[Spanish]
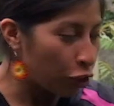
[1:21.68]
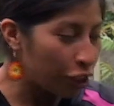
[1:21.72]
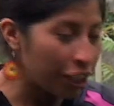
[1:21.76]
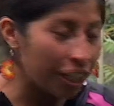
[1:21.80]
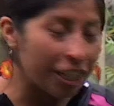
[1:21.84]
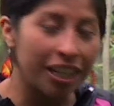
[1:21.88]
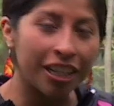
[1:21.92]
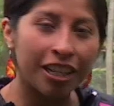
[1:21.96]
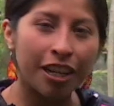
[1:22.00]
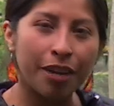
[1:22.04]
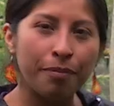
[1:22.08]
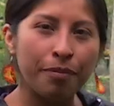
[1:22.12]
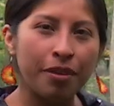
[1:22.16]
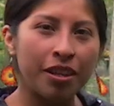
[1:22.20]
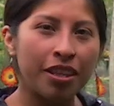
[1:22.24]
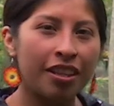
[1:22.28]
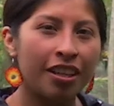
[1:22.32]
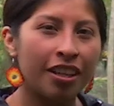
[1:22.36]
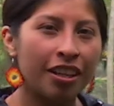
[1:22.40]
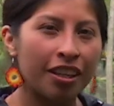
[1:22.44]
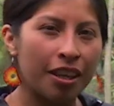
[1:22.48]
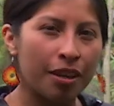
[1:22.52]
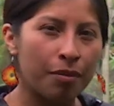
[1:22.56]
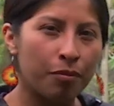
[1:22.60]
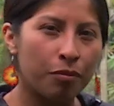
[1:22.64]
Otra
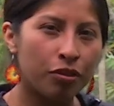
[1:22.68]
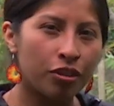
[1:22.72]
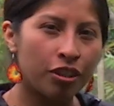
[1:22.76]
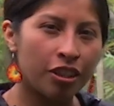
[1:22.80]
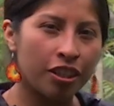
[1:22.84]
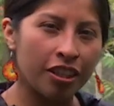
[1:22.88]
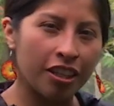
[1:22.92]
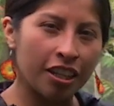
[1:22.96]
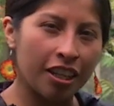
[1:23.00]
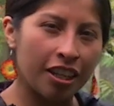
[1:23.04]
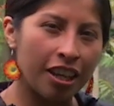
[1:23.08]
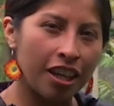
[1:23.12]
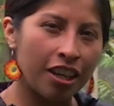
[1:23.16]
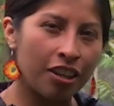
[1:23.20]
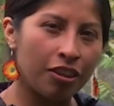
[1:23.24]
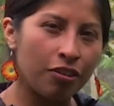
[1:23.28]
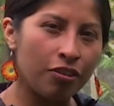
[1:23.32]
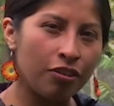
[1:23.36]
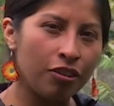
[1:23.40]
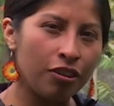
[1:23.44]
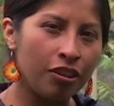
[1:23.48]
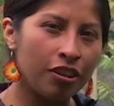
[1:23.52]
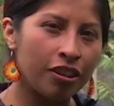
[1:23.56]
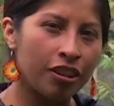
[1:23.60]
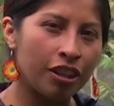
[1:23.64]
herramienta que hemos
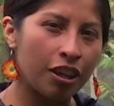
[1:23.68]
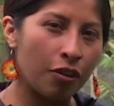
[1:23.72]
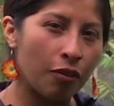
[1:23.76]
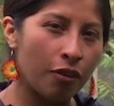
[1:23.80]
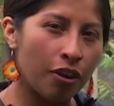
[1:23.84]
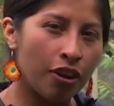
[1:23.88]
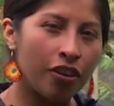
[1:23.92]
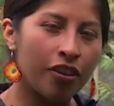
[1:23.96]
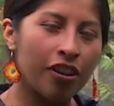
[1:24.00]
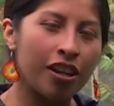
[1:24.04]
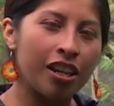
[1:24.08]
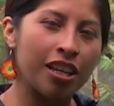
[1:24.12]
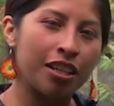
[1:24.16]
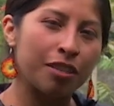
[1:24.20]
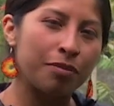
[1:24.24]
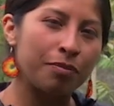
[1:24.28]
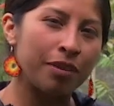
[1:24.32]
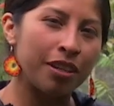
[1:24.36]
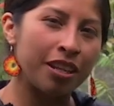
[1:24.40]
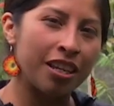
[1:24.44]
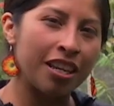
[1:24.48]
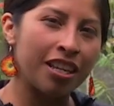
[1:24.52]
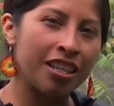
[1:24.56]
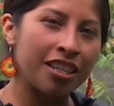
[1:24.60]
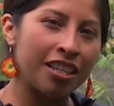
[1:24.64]
generado, de acuerdo a la
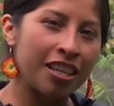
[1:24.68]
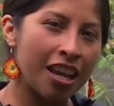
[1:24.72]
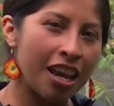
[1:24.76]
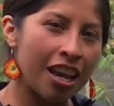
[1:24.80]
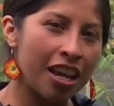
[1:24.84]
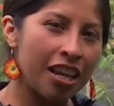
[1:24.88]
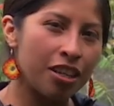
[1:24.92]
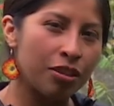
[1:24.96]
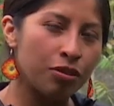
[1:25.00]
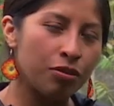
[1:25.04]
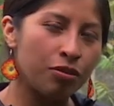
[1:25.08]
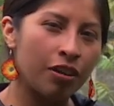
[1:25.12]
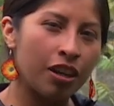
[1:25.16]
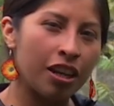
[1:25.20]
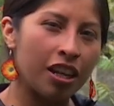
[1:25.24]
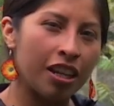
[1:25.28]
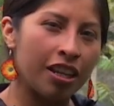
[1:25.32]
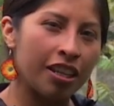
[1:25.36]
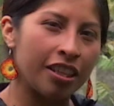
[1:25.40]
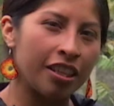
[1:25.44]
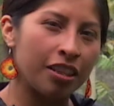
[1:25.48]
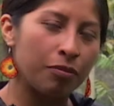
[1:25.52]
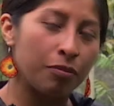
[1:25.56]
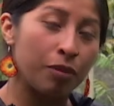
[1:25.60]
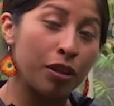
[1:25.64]
experiencia, es un
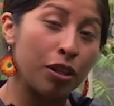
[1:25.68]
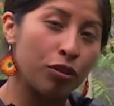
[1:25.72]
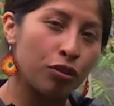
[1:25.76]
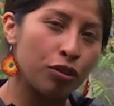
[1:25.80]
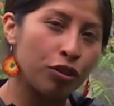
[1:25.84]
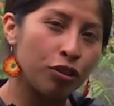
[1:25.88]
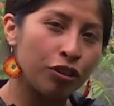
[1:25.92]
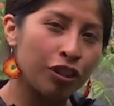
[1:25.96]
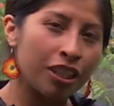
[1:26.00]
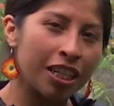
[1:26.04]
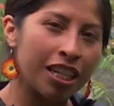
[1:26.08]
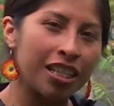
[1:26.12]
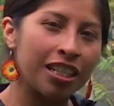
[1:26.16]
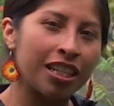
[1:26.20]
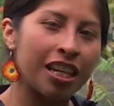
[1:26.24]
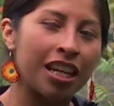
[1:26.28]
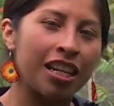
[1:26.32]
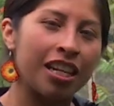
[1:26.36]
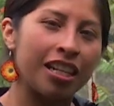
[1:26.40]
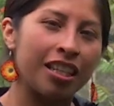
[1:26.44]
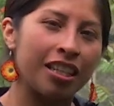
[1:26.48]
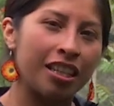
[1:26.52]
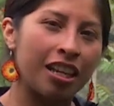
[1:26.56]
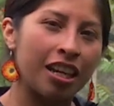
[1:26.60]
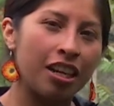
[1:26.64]
bueno, son tres
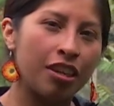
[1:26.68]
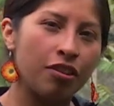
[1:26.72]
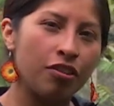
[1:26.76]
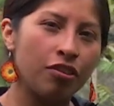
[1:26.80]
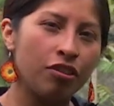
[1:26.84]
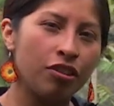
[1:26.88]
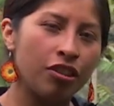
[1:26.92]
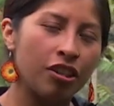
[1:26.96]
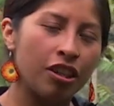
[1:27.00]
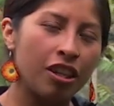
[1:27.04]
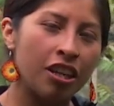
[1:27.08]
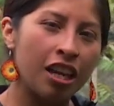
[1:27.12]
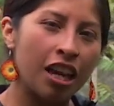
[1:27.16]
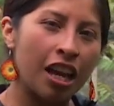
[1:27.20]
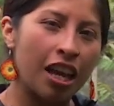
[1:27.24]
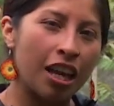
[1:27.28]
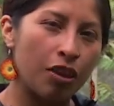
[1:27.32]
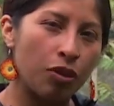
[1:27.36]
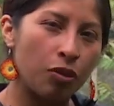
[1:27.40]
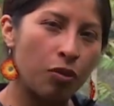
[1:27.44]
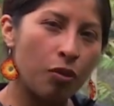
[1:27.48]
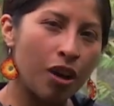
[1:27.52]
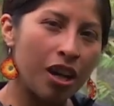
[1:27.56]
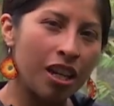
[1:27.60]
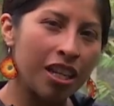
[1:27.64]
calendarios
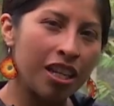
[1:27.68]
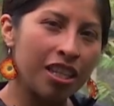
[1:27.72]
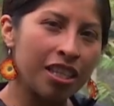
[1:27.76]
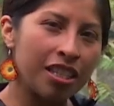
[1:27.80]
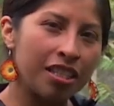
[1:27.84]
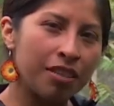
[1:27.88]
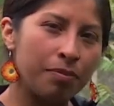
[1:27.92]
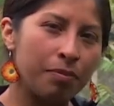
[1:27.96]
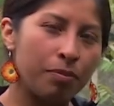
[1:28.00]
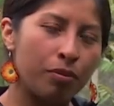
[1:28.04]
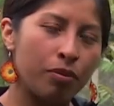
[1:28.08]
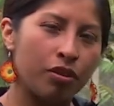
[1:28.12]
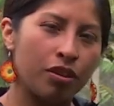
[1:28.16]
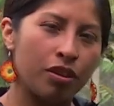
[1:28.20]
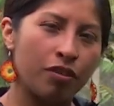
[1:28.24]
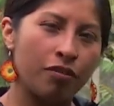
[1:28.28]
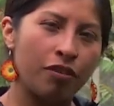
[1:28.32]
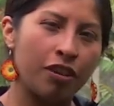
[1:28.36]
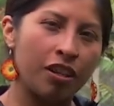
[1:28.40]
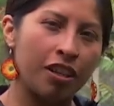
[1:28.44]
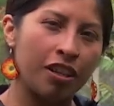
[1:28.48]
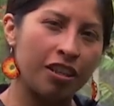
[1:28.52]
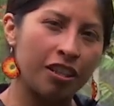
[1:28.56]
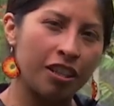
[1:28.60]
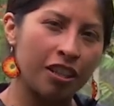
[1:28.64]
anuales por
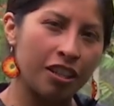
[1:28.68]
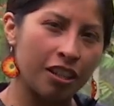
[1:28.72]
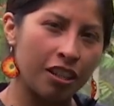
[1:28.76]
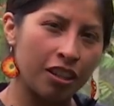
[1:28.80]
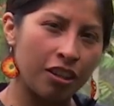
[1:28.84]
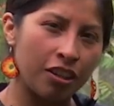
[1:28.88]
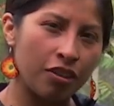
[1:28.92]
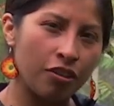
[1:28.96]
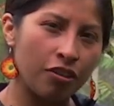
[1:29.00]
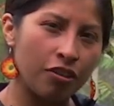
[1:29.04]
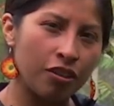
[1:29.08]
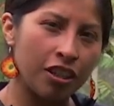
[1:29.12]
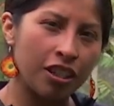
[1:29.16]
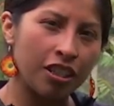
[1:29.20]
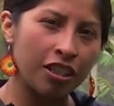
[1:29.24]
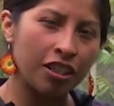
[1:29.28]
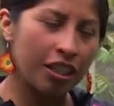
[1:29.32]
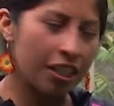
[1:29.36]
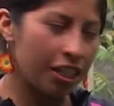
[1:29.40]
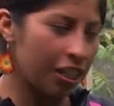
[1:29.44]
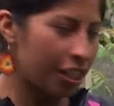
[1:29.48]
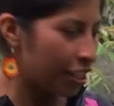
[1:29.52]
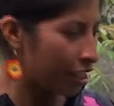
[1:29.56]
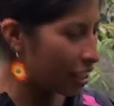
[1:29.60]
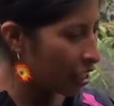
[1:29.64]
diferentes regiones.
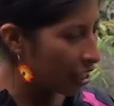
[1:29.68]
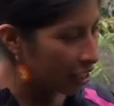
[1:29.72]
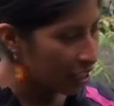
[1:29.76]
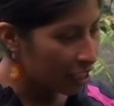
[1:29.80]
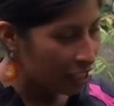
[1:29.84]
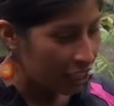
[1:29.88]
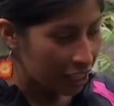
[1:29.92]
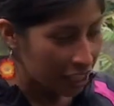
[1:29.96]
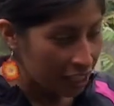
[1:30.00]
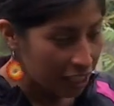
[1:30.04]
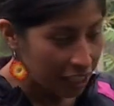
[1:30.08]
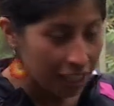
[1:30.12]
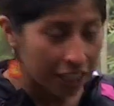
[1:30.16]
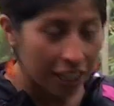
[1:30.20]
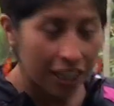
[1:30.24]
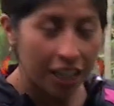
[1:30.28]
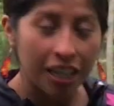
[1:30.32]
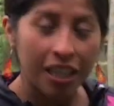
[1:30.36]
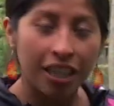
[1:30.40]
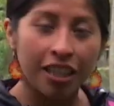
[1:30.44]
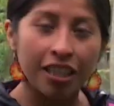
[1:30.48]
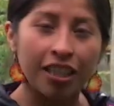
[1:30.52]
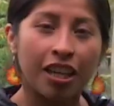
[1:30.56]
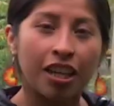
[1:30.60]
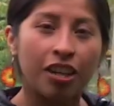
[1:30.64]
Este, este
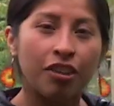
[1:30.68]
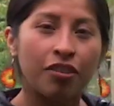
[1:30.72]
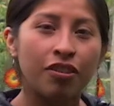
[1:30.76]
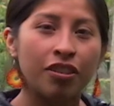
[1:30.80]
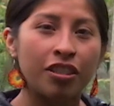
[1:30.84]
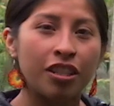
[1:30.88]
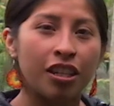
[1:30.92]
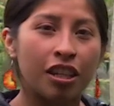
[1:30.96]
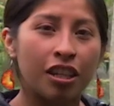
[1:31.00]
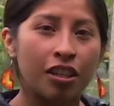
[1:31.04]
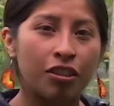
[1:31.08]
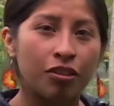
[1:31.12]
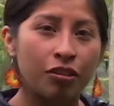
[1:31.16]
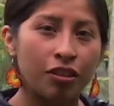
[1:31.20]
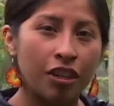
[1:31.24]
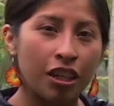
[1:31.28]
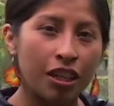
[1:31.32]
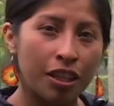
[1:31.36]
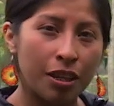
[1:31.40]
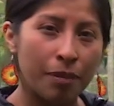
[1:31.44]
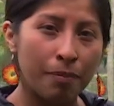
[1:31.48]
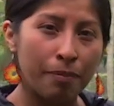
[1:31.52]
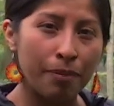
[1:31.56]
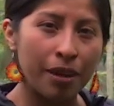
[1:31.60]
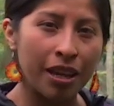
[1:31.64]
calendario es de la zona
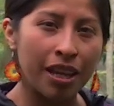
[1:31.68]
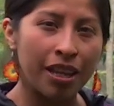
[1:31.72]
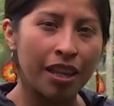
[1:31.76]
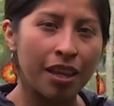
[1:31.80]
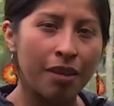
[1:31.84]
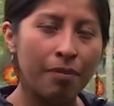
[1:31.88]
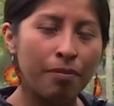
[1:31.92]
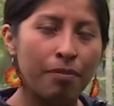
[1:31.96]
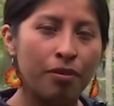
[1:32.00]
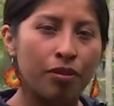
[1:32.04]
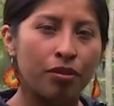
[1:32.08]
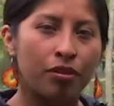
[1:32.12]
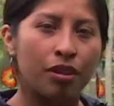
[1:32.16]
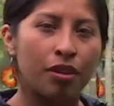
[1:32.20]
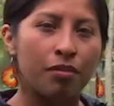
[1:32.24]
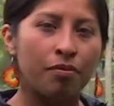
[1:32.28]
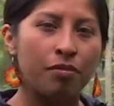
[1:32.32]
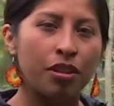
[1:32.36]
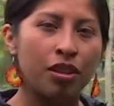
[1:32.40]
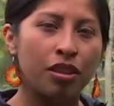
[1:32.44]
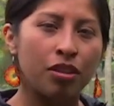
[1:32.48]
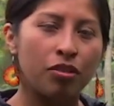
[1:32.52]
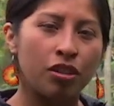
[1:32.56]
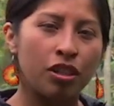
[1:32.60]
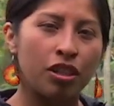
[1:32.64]
templada, pero
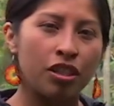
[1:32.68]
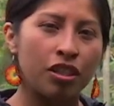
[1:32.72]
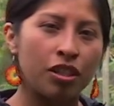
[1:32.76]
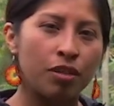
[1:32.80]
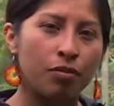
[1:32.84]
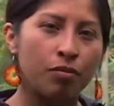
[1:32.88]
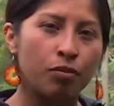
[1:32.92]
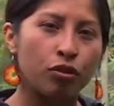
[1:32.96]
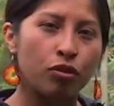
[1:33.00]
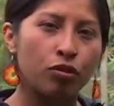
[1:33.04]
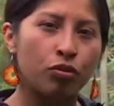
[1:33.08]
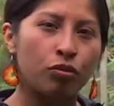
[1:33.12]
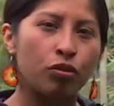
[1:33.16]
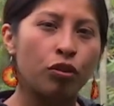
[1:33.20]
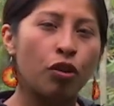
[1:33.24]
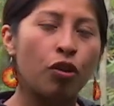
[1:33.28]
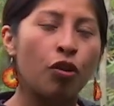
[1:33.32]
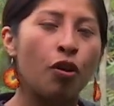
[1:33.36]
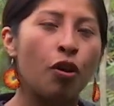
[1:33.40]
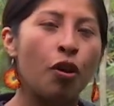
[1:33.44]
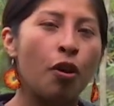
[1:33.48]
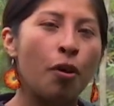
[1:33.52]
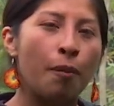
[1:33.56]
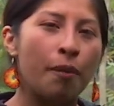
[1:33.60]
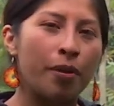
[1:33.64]
también hicimos uno
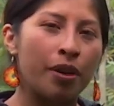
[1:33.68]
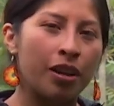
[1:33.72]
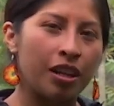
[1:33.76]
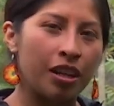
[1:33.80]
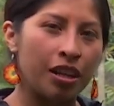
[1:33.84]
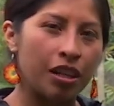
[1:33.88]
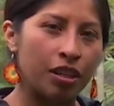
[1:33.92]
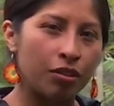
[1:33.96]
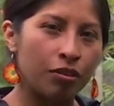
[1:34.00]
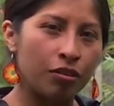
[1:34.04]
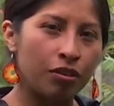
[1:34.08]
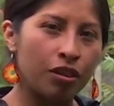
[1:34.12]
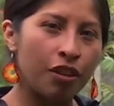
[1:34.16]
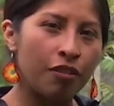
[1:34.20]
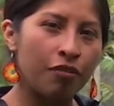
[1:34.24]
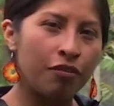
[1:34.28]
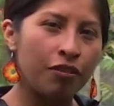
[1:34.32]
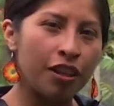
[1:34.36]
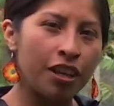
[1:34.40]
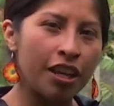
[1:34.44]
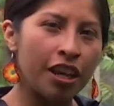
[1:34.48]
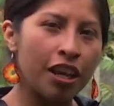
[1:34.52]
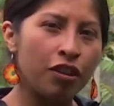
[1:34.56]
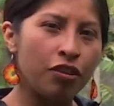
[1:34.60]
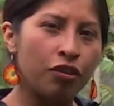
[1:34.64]
para la zona
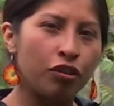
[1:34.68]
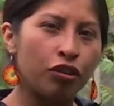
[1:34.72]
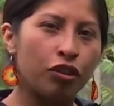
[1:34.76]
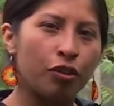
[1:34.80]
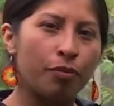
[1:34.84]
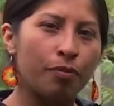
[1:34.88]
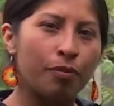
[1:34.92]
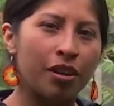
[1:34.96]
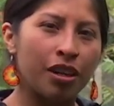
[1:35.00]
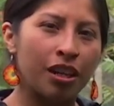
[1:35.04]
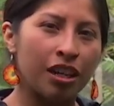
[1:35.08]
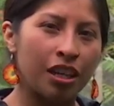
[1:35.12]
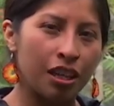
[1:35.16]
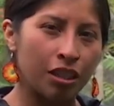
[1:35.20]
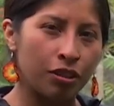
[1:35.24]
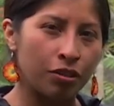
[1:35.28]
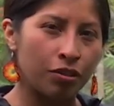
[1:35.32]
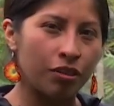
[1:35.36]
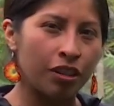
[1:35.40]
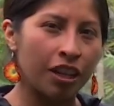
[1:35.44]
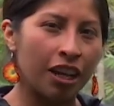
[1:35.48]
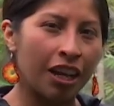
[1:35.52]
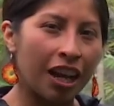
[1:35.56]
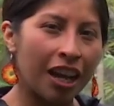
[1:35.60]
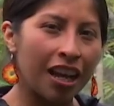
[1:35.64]
fría y otro para la
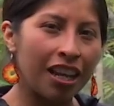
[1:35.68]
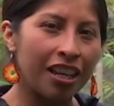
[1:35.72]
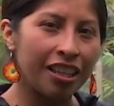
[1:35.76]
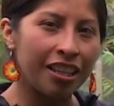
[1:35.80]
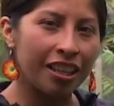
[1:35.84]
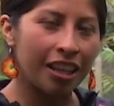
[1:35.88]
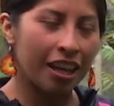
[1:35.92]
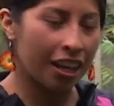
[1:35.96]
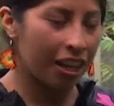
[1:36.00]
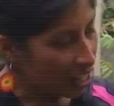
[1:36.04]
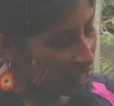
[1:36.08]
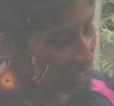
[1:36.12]
zona cálida.